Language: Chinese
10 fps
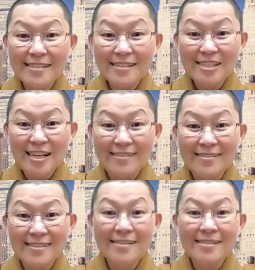心里
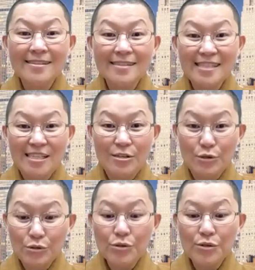产生
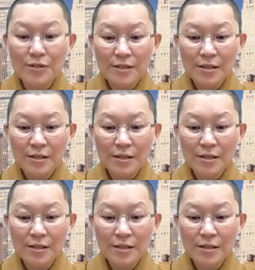情绪？